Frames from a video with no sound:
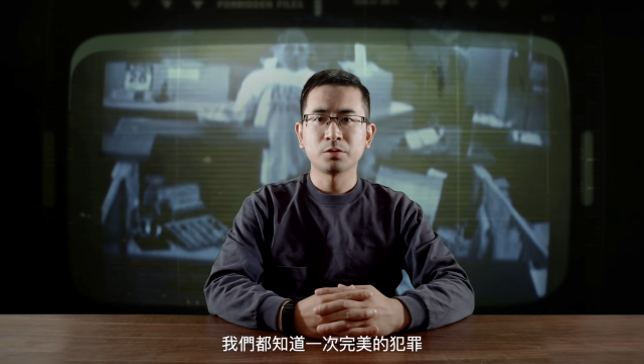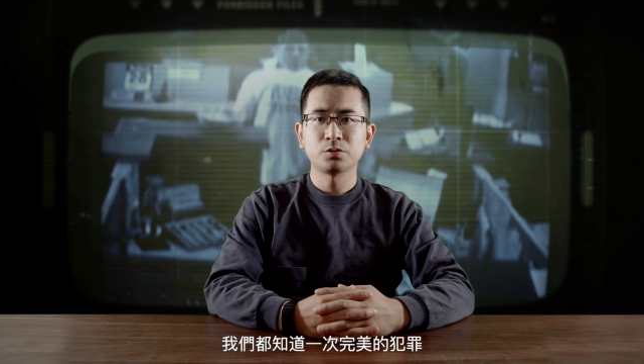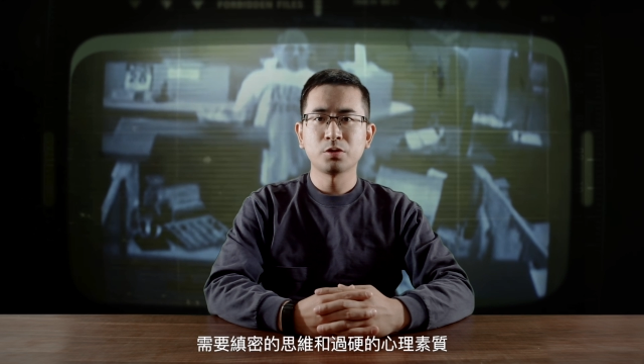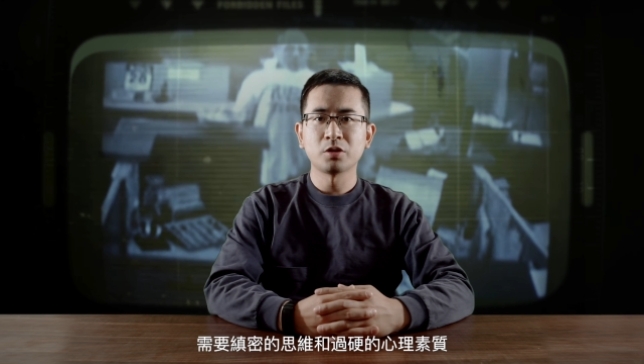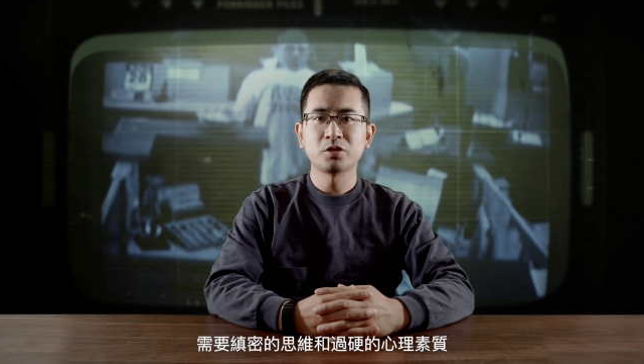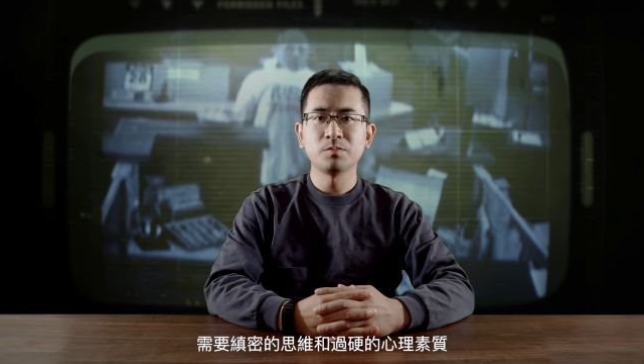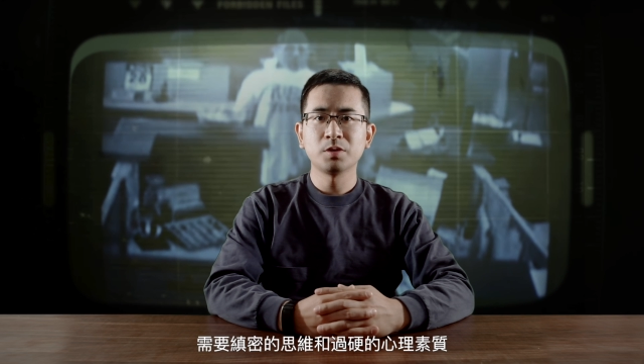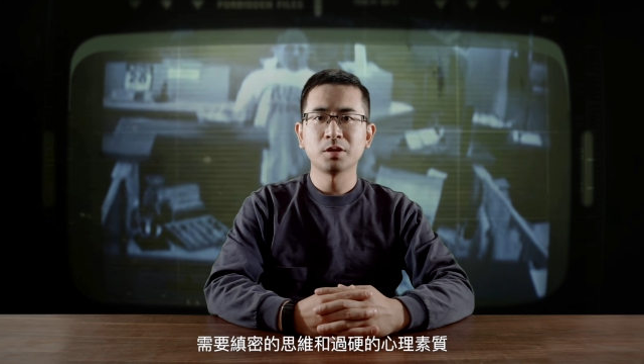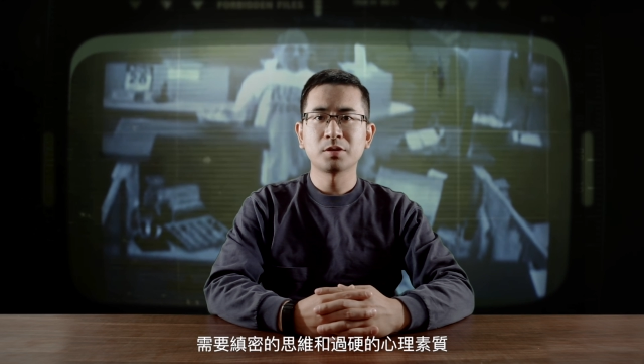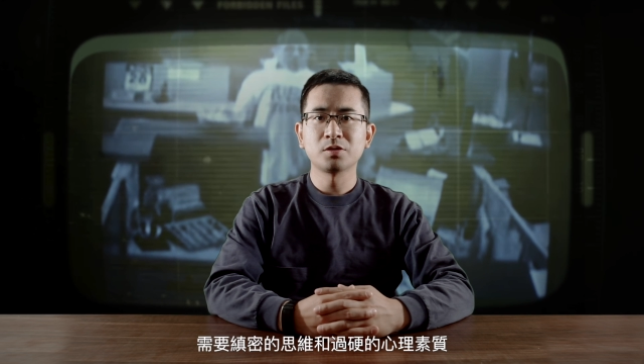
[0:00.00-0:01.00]
需要缜
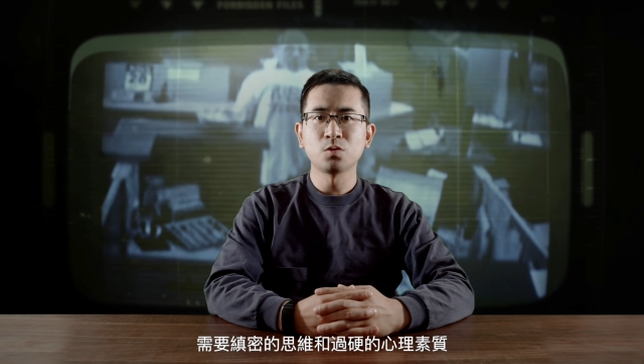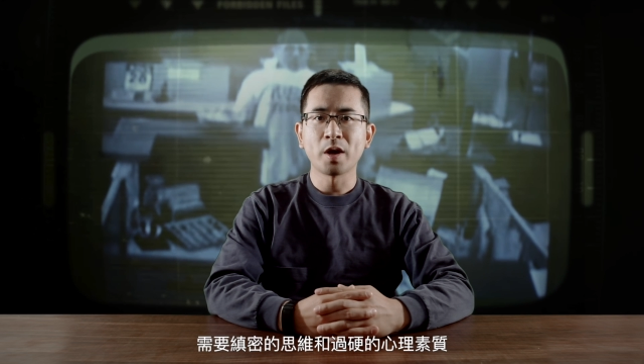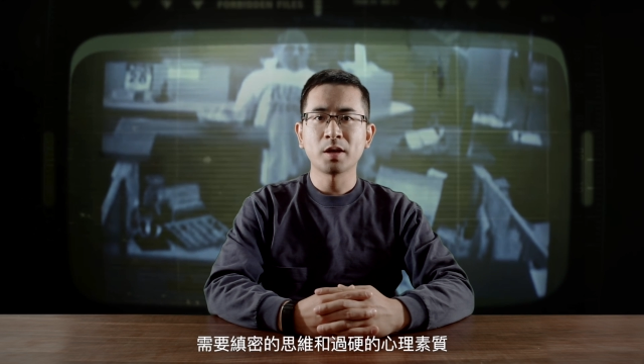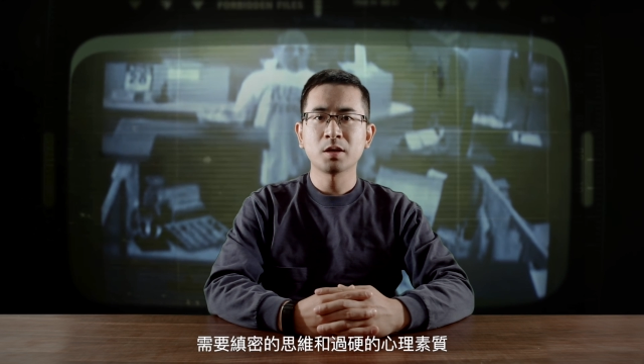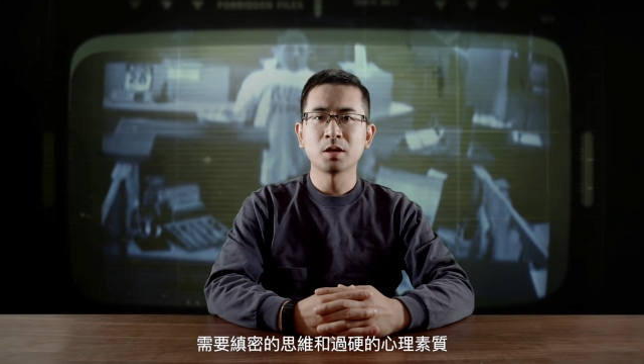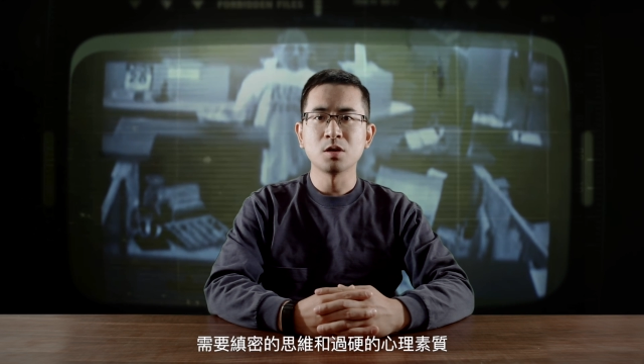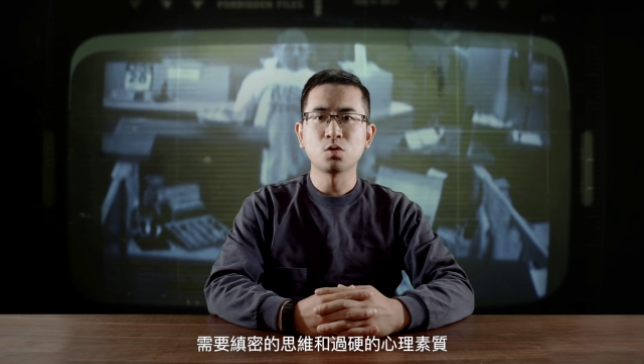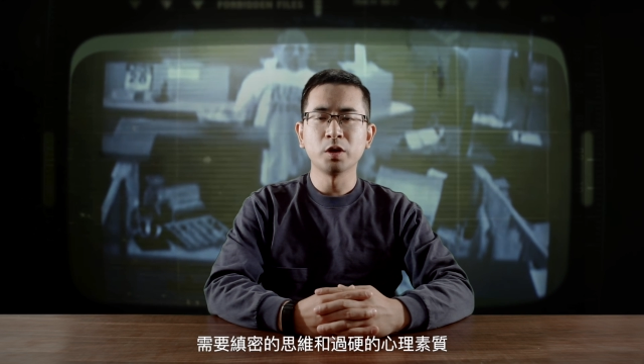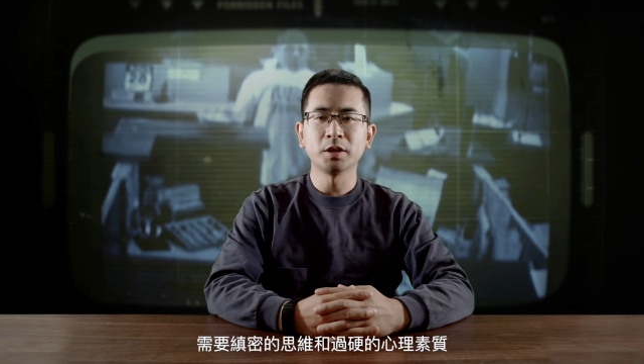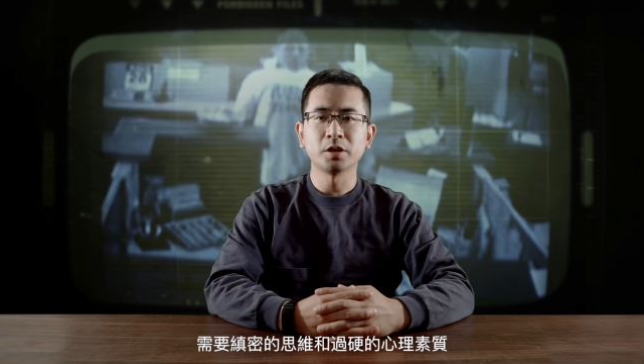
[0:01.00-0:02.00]
密的思维和
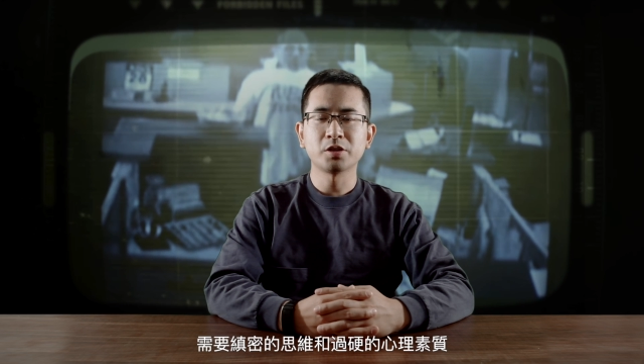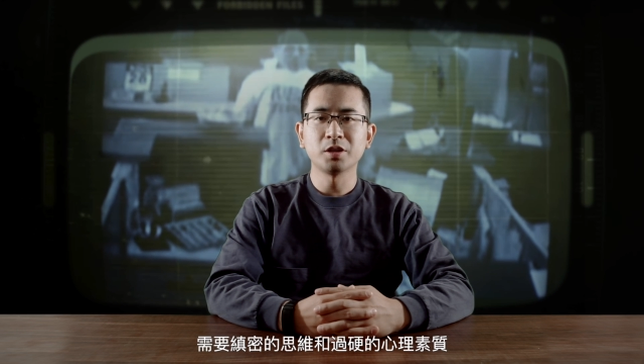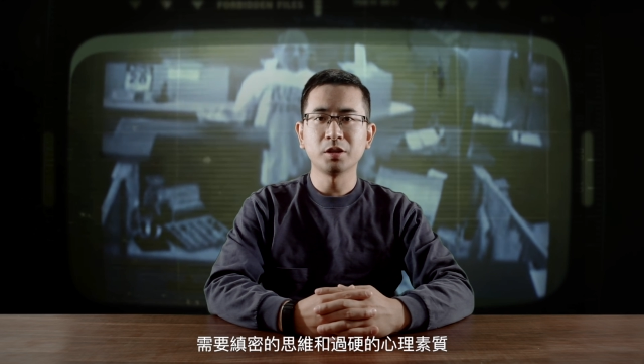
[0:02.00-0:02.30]
过硬的心